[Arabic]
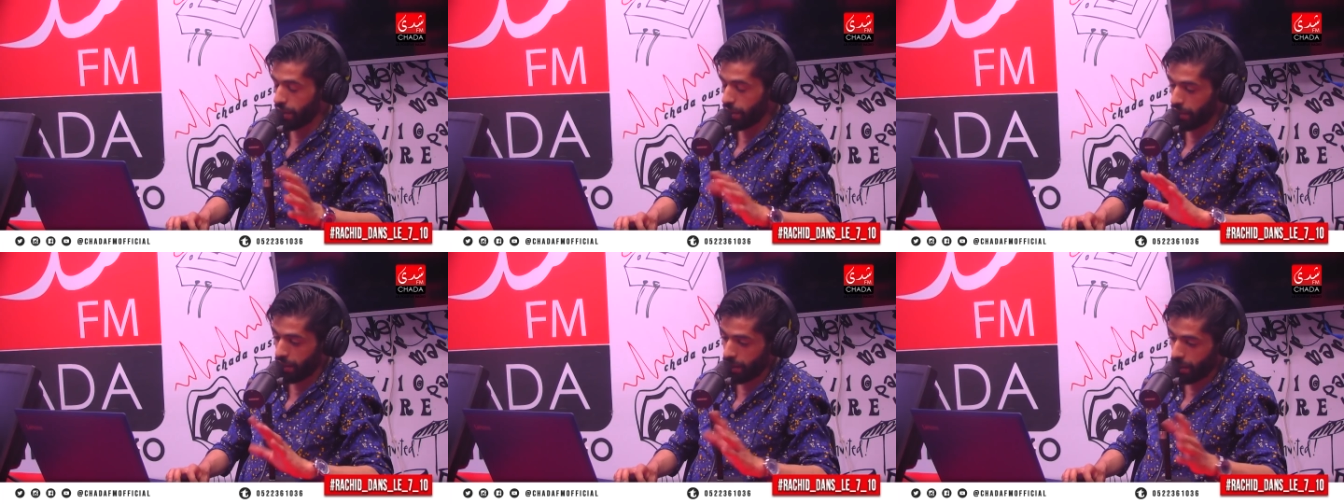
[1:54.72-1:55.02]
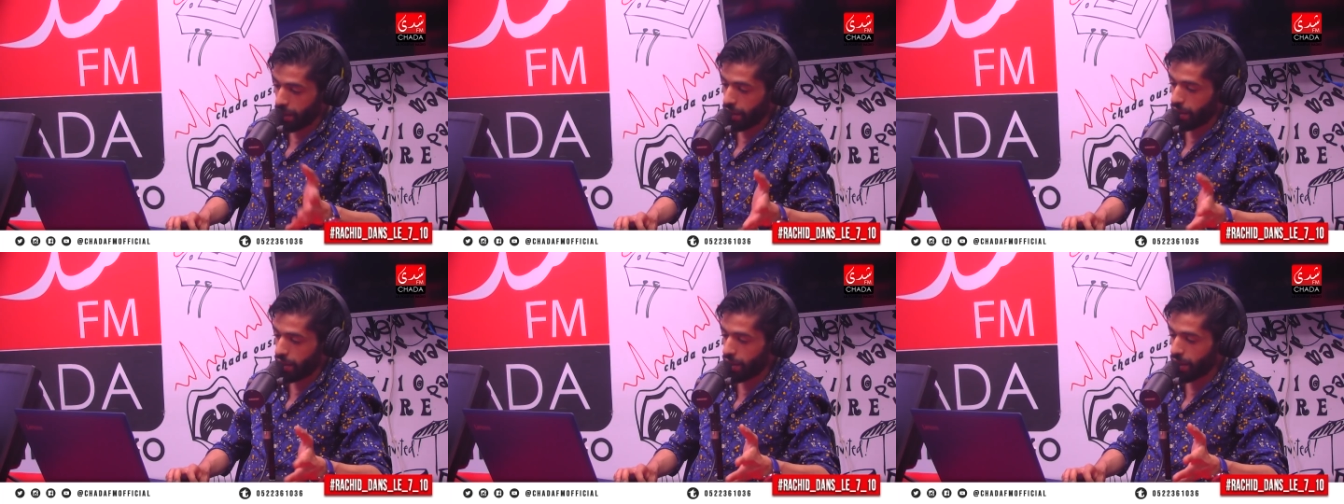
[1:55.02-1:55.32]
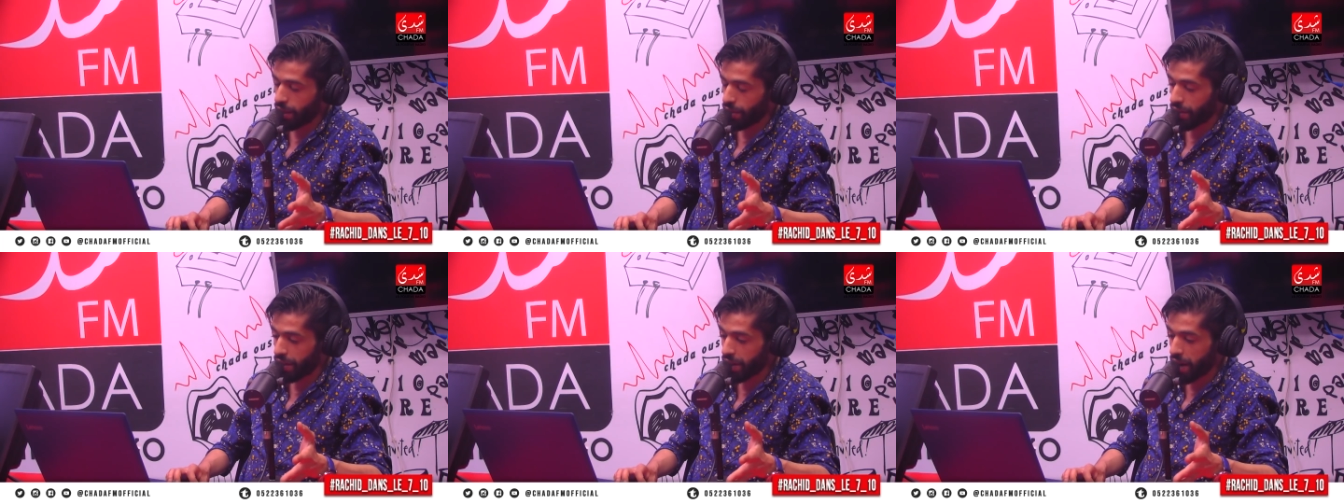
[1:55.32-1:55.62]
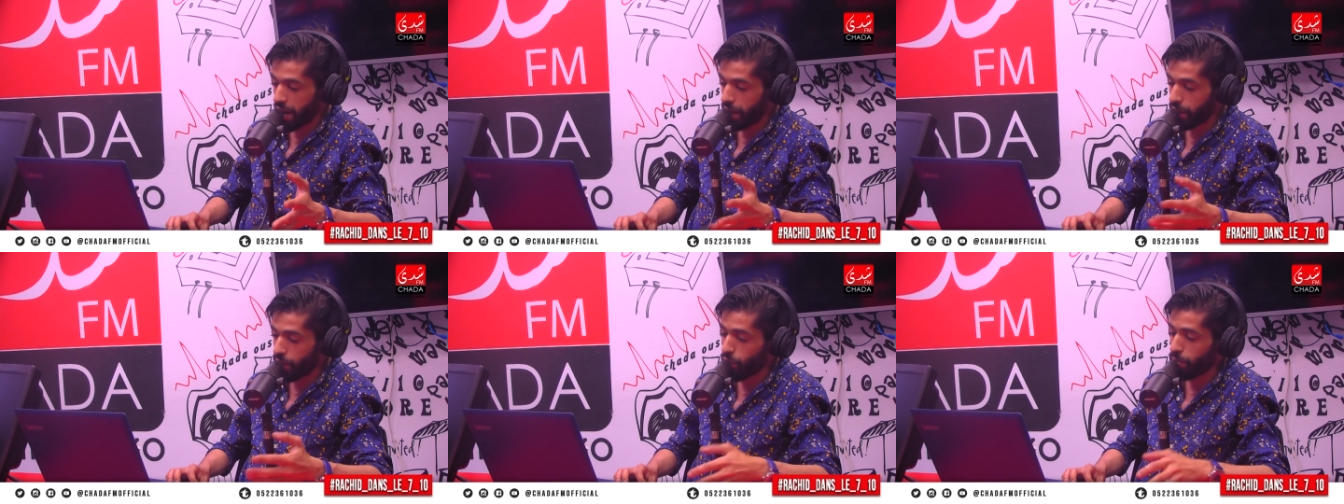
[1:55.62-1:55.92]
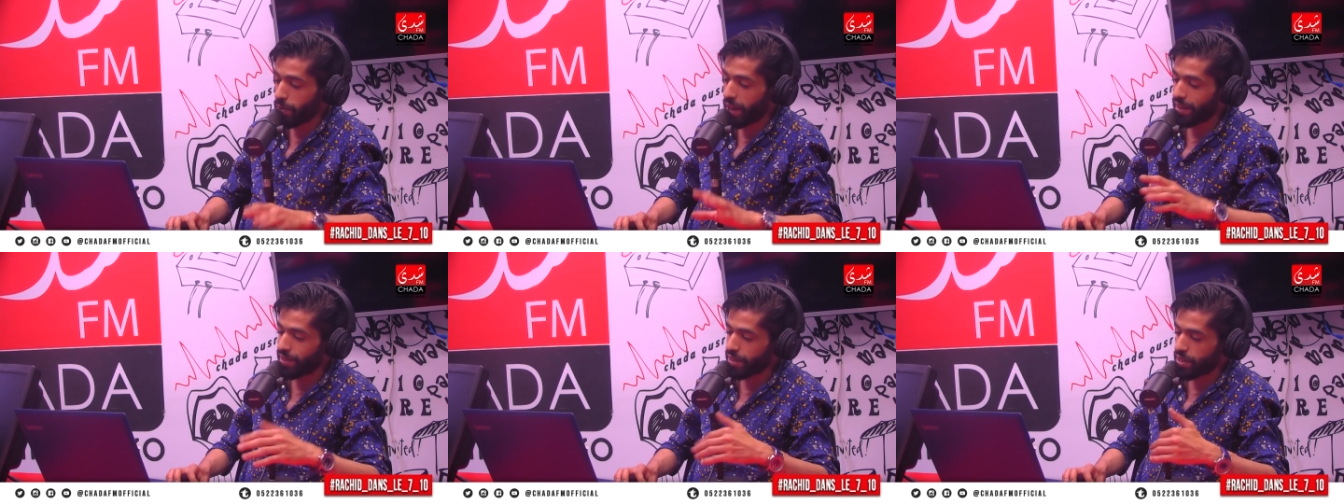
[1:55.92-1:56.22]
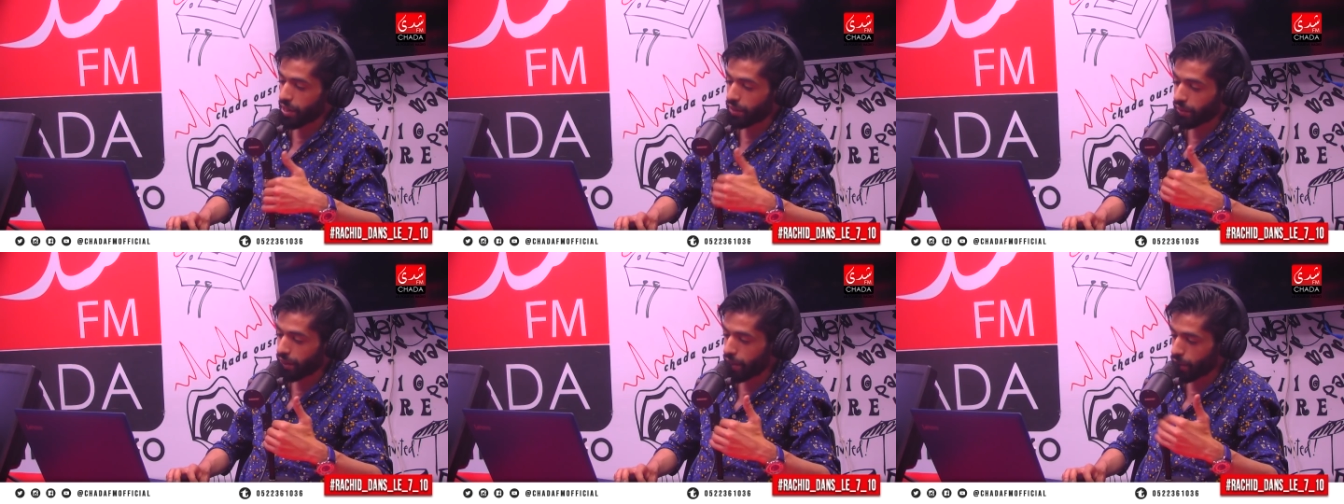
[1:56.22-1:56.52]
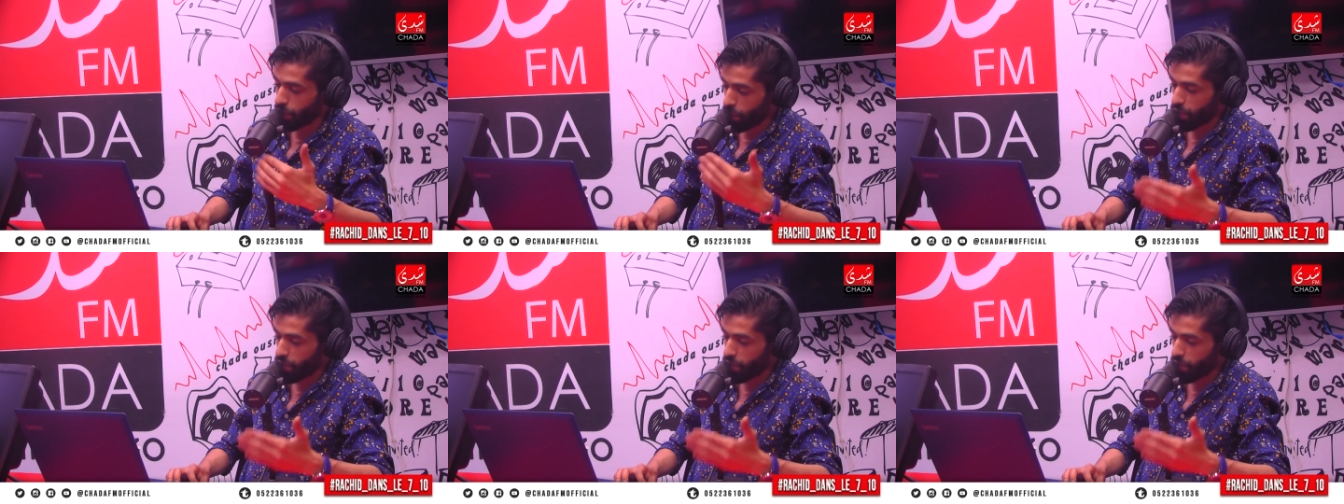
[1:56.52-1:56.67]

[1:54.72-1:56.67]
اللي هضرنا عليهم غادي تعطيه